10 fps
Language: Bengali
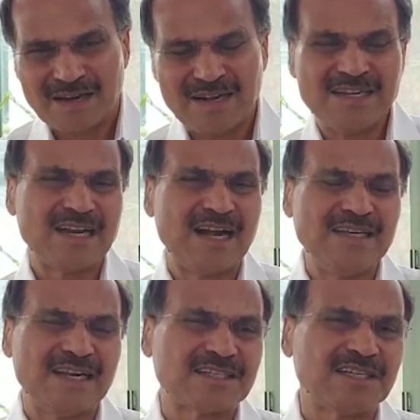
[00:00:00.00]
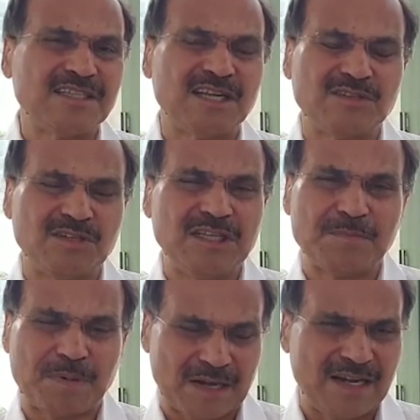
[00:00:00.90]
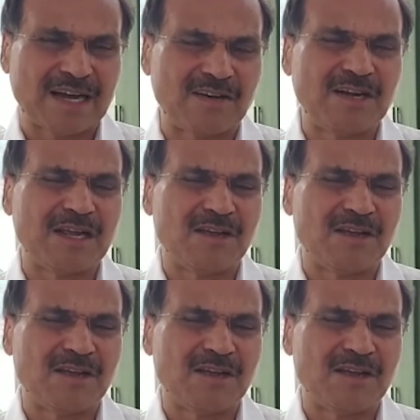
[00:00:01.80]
নিজেরা নিজেরা সিদ্ধান্ত নিতে পারেন না কারণ এটা